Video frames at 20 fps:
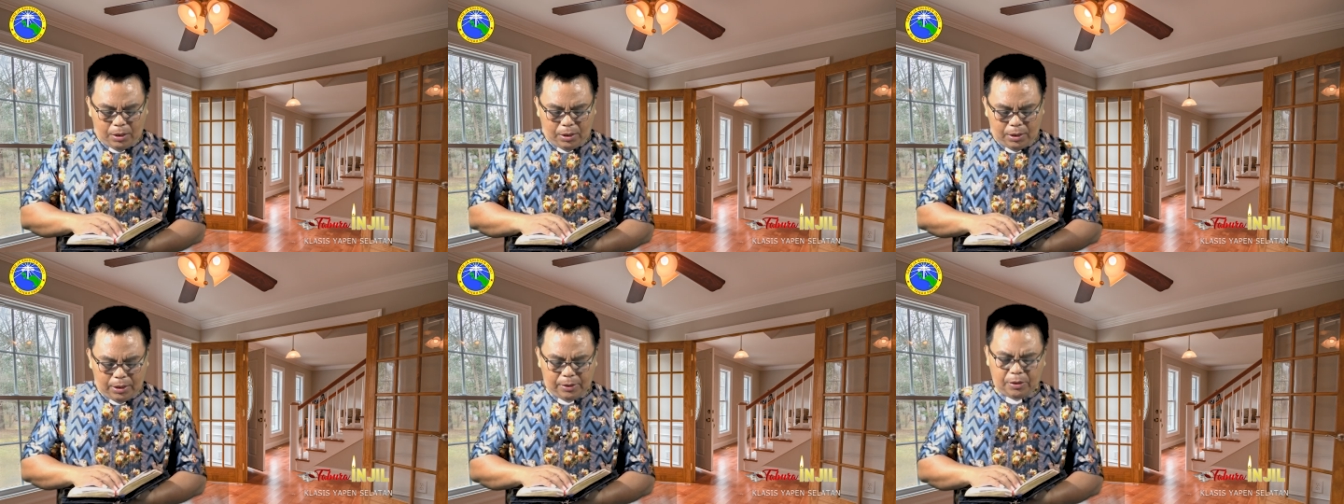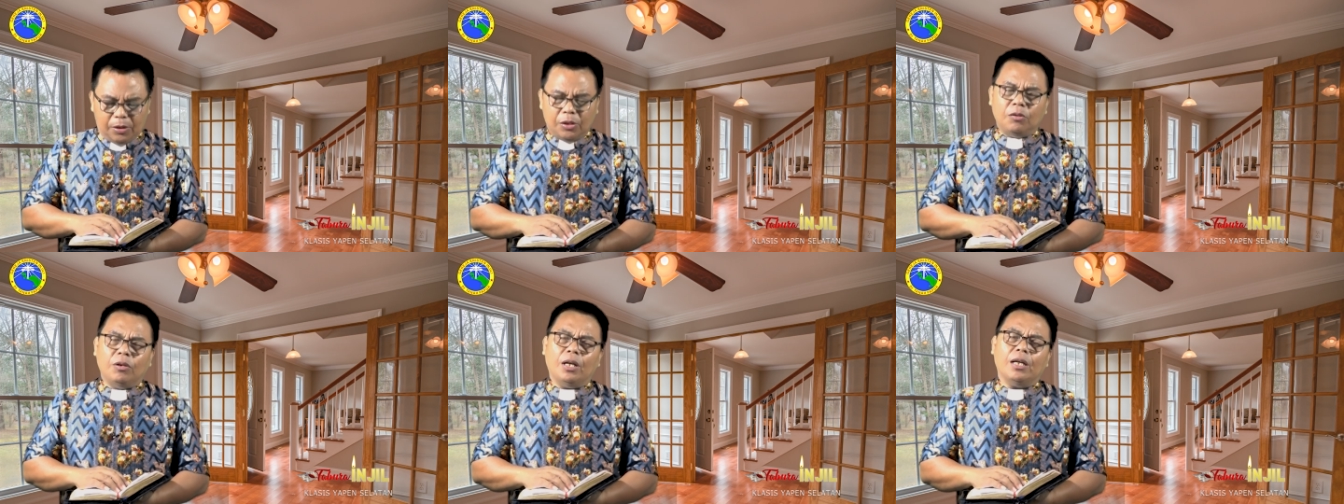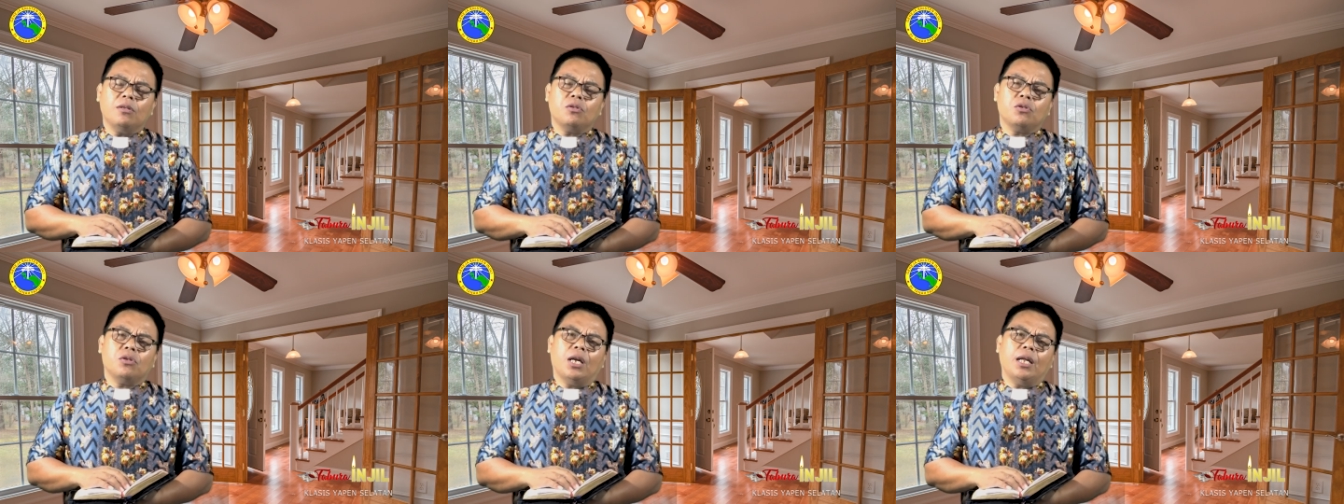Dan
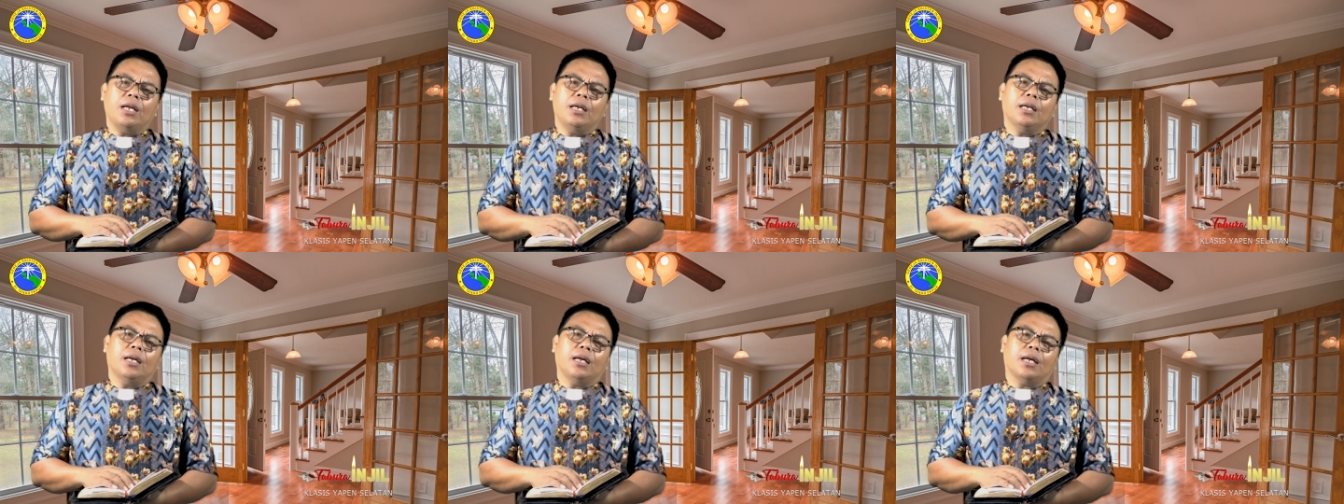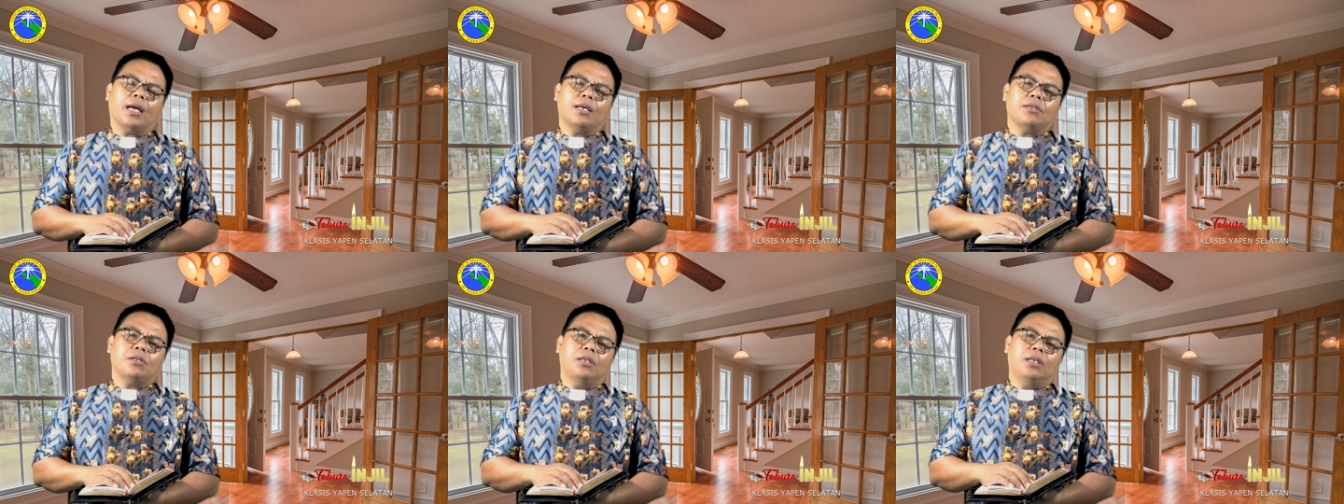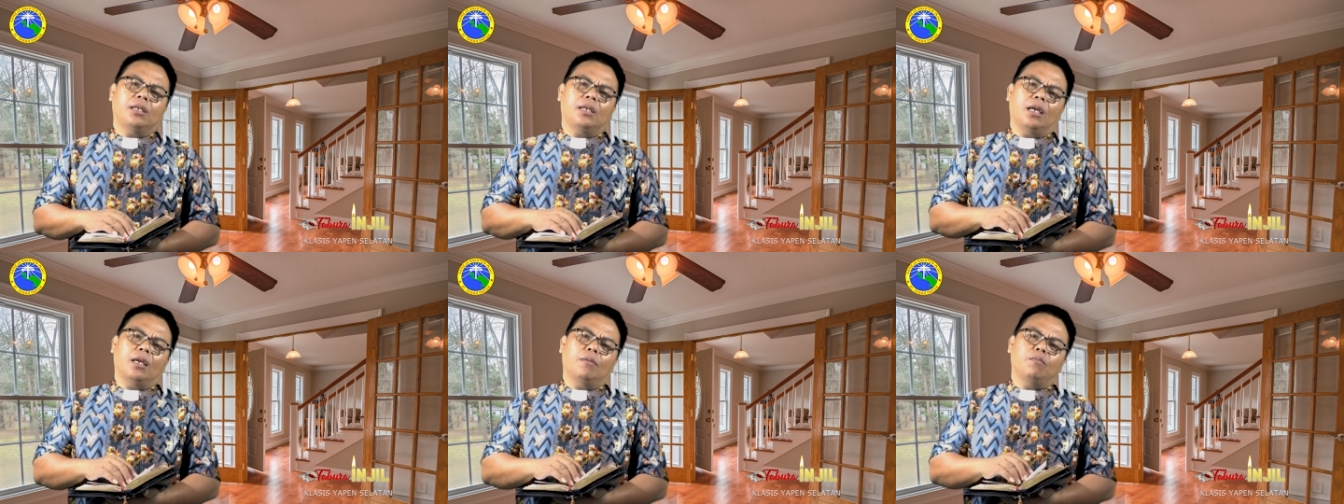saudara-saudara yang kekasih
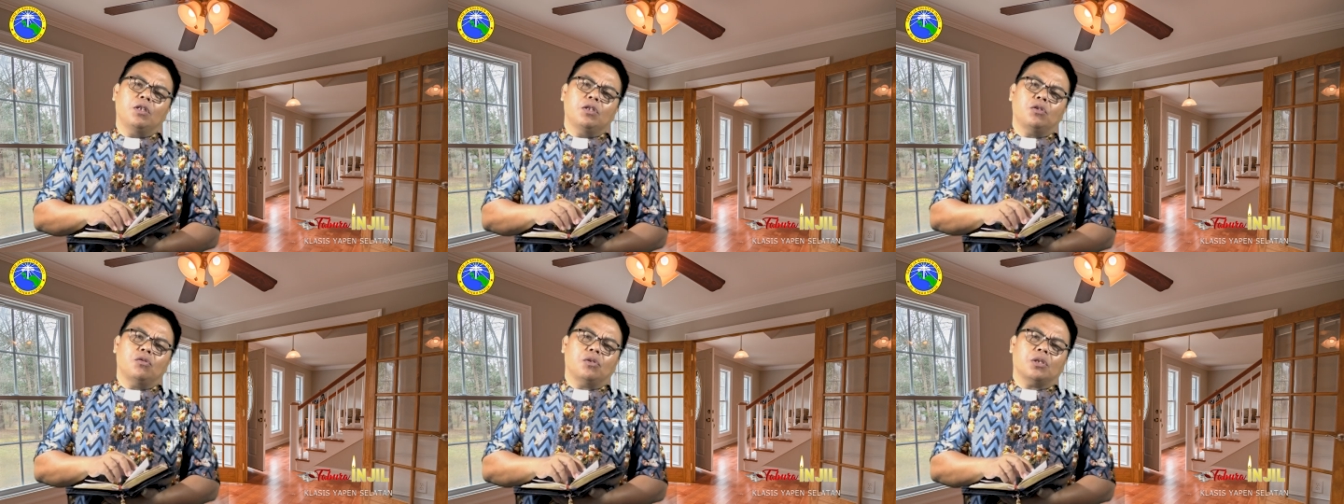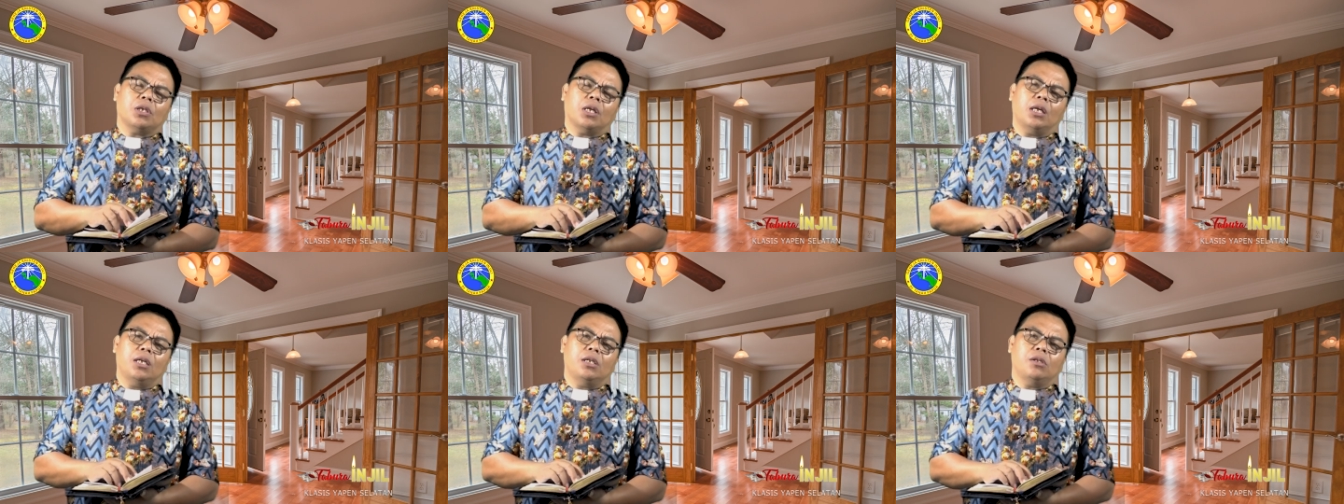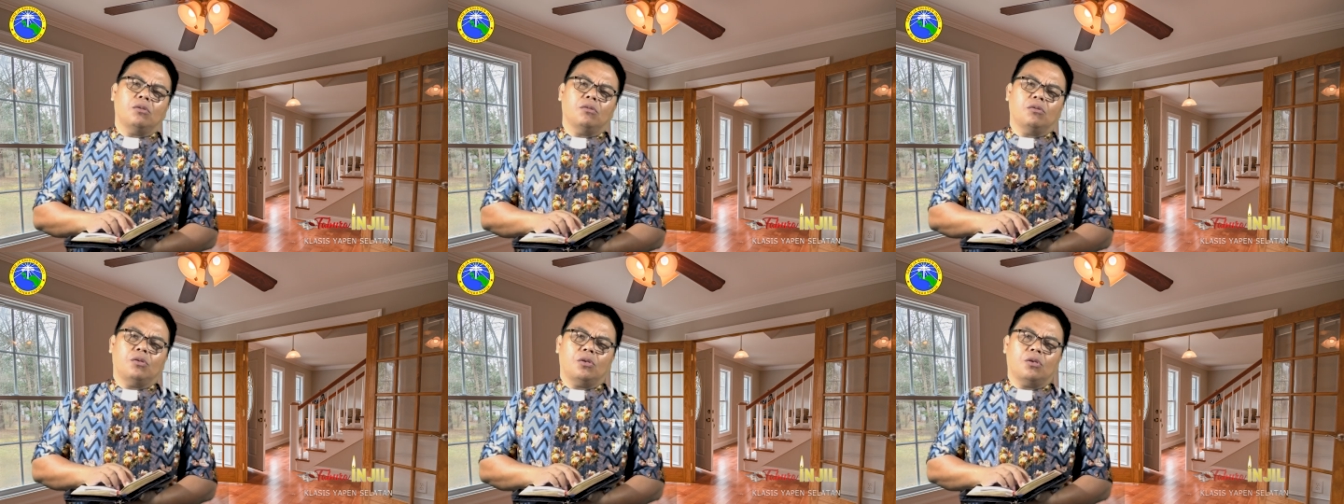di dalam Yesus
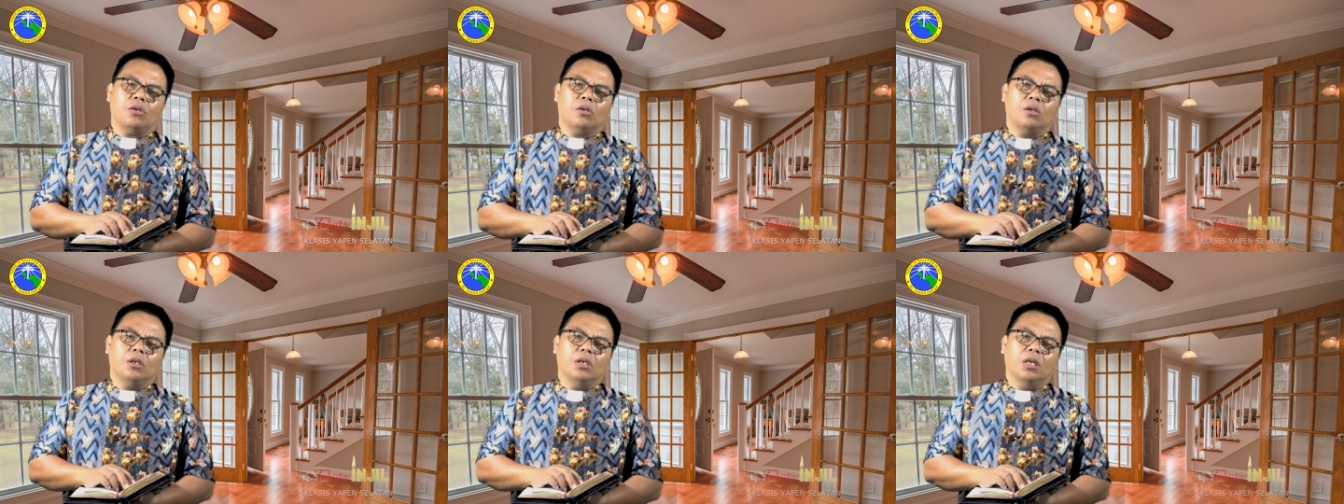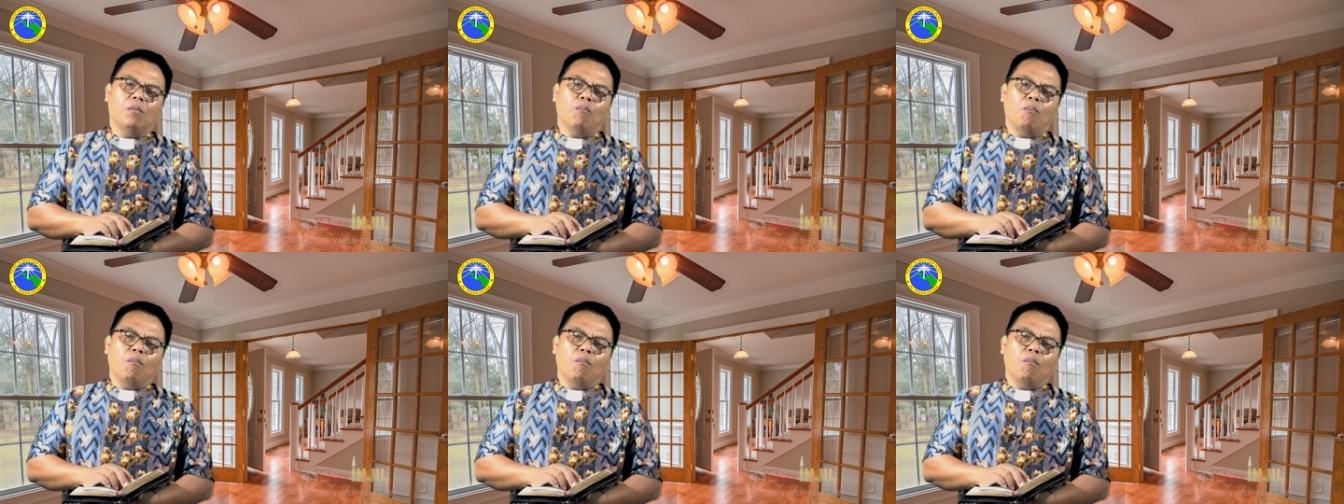Kristus,